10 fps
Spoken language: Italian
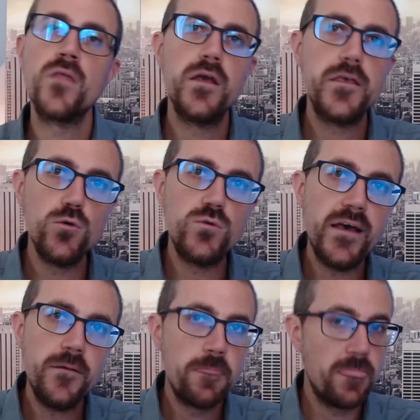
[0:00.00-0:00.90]

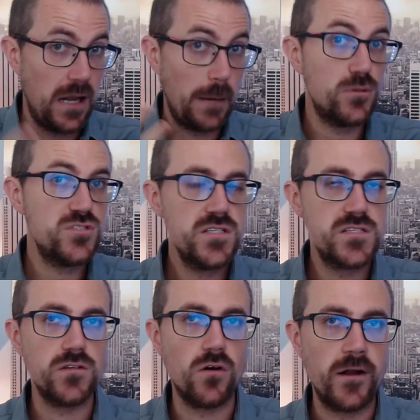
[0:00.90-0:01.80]
chiude la
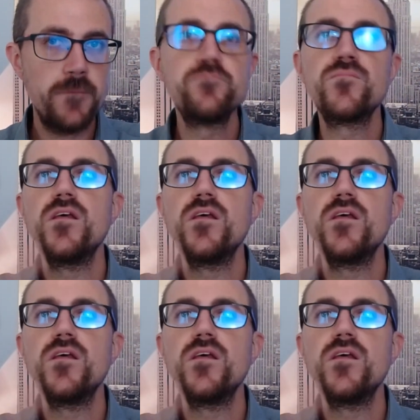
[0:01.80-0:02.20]
posizione